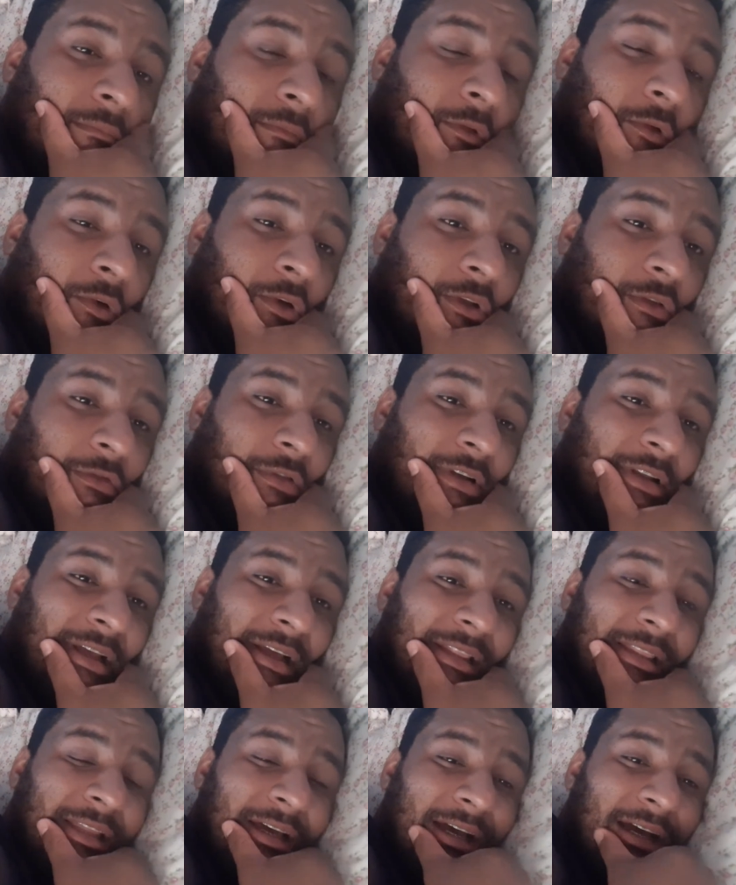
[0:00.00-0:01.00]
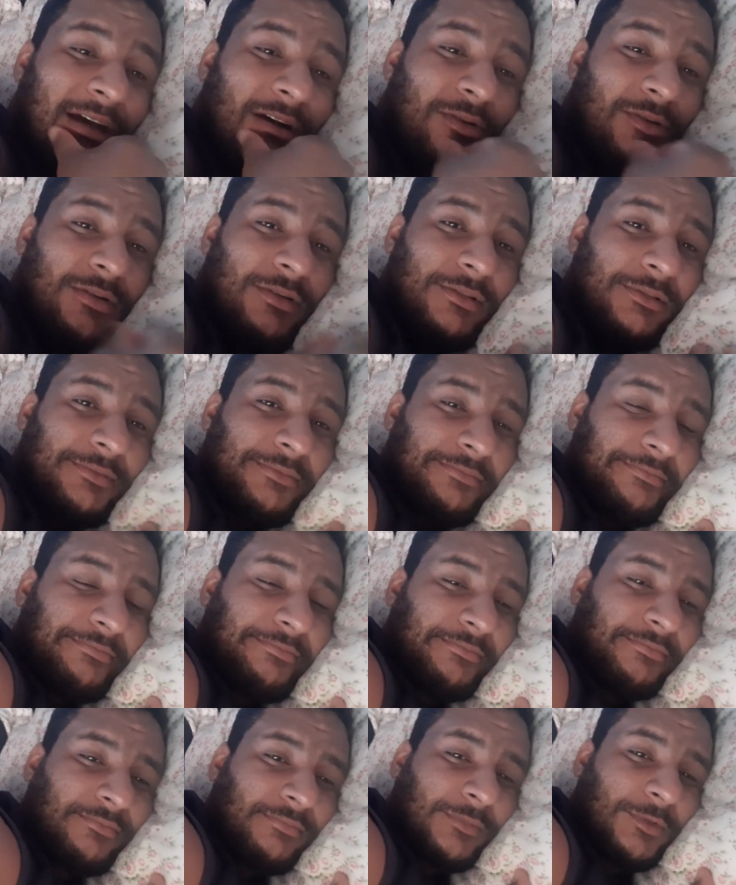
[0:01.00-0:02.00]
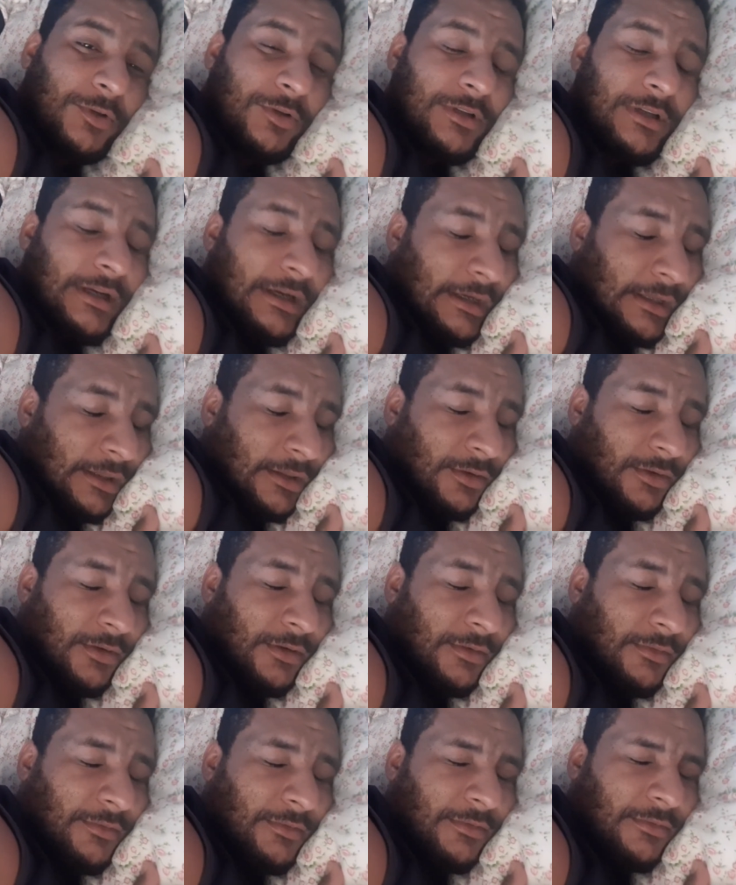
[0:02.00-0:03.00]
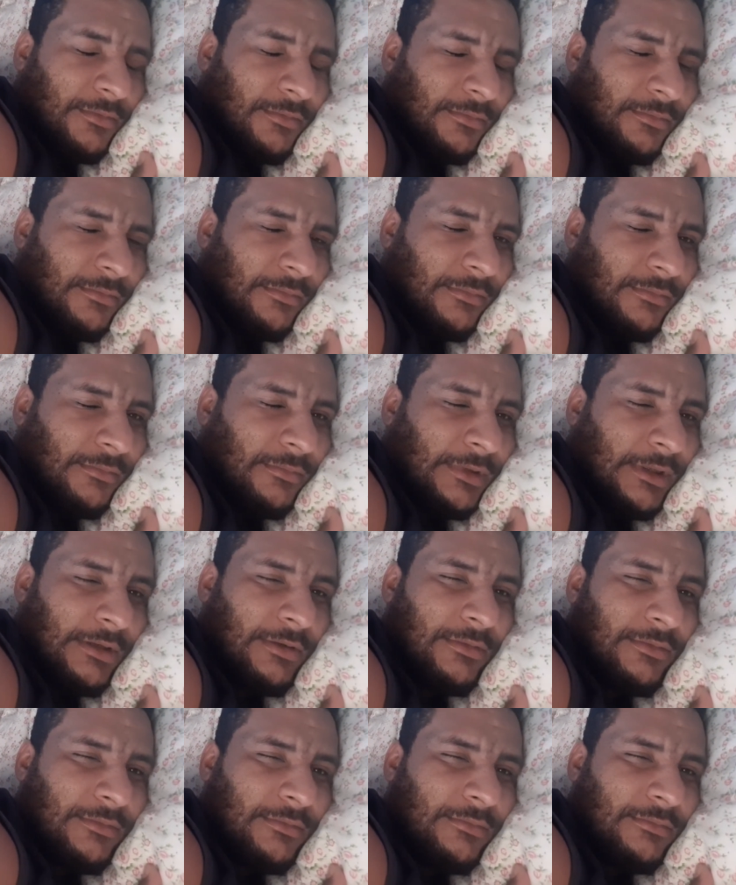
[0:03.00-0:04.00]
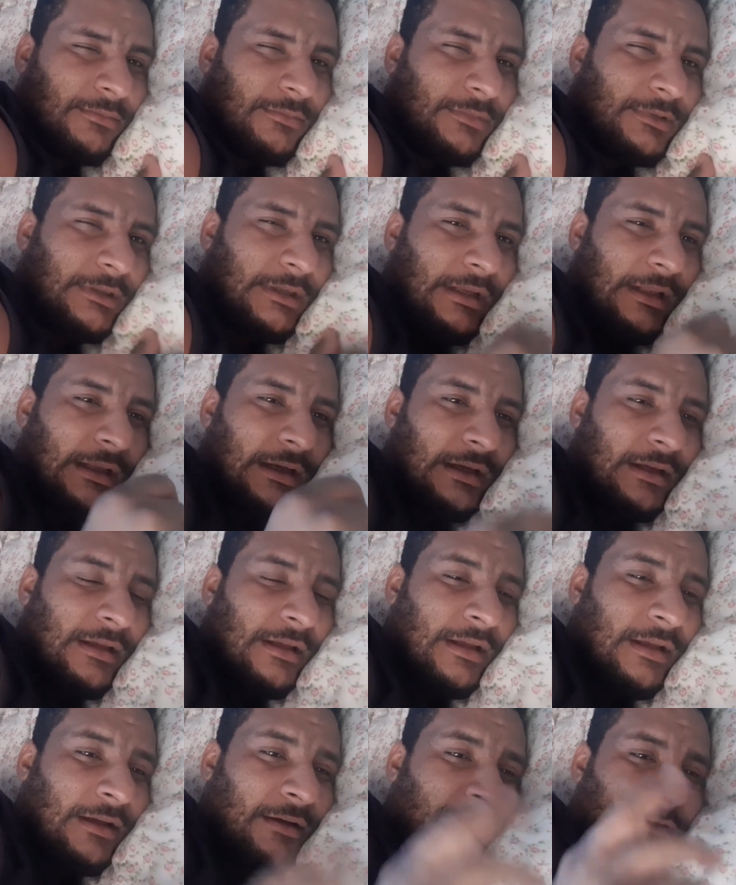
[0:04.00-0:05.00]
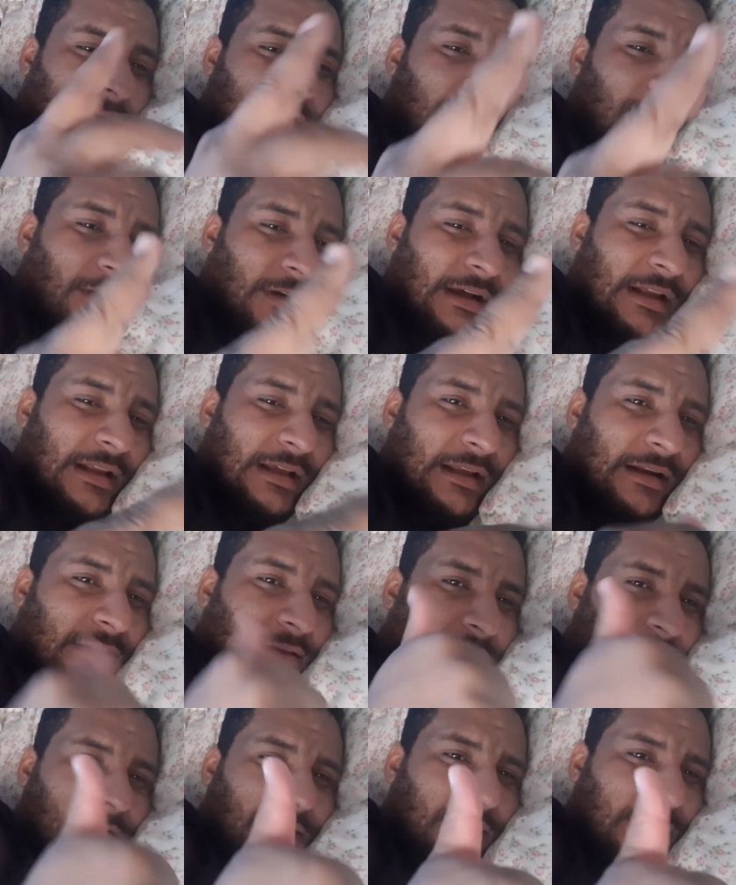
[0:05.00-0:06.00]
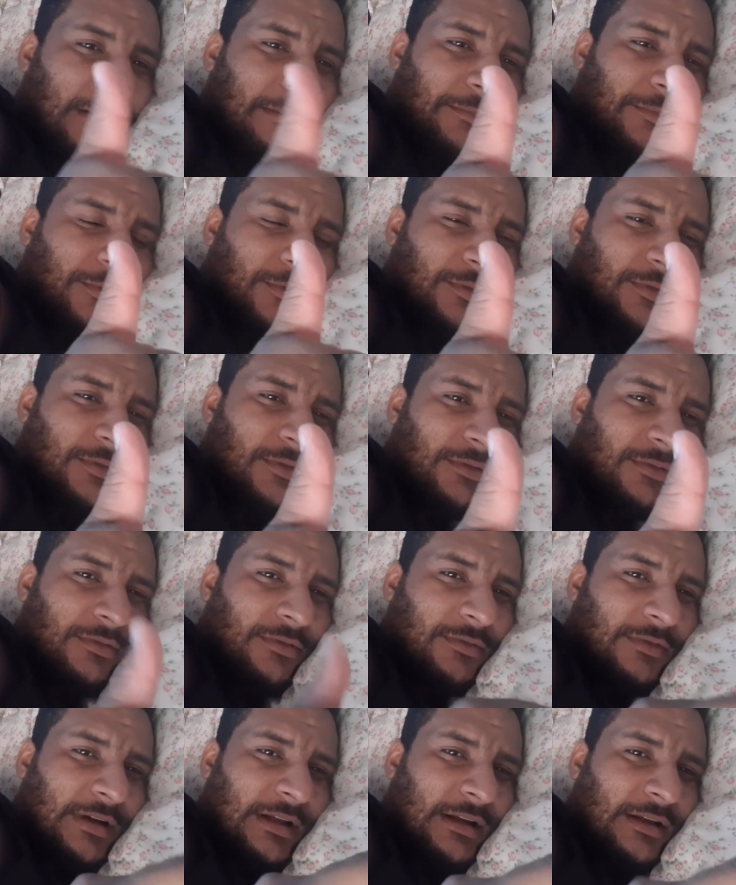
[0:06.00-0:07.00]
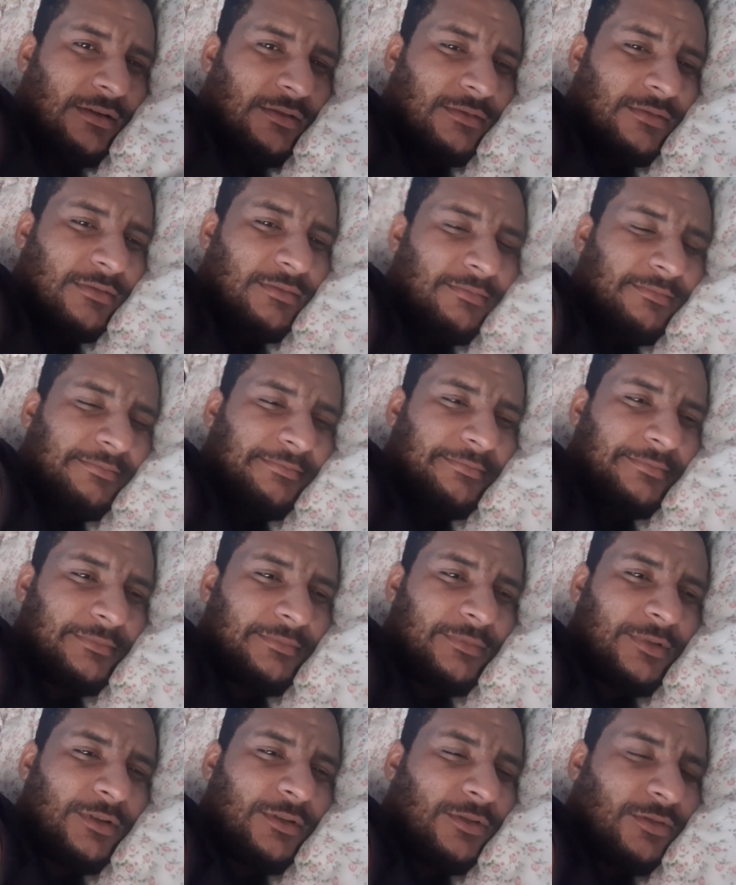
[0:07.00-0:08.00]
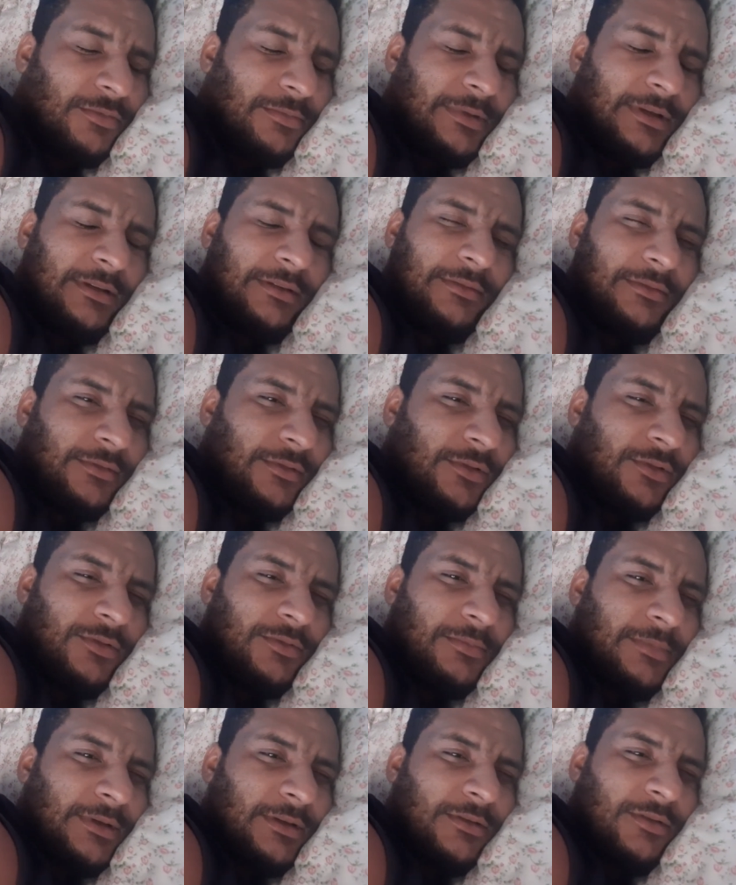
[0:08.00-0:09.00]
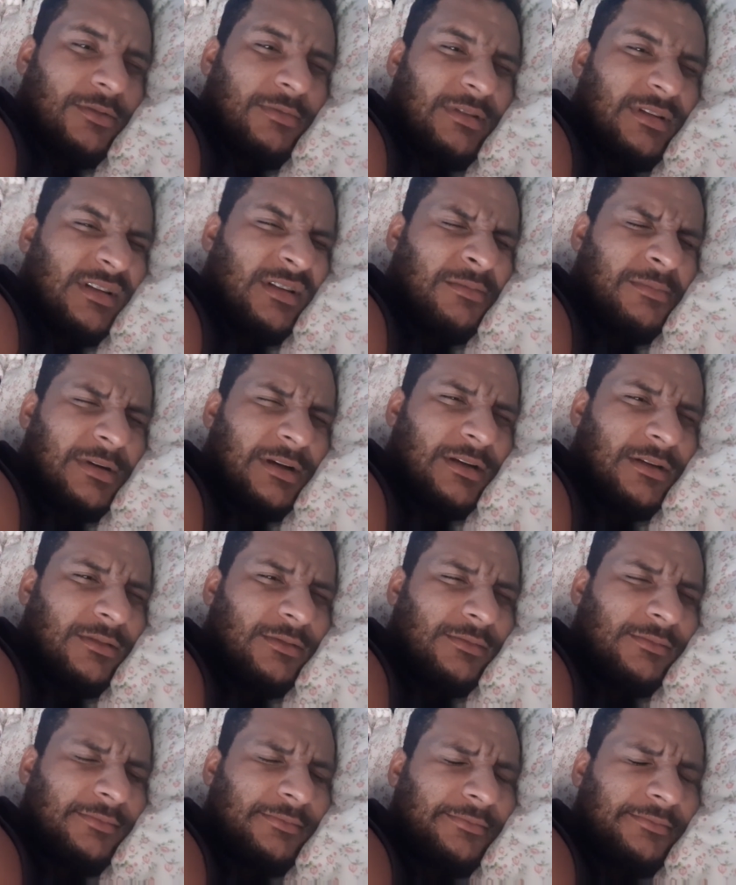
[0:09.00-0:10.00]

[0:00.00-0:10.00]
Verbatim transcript: Ontem foi Natal. Hoje é ano novo. Não, sei lá. Falou, galera. Tamo junto. Valeu. Vou dormir. Vou dormir. Tô aguentando mais não.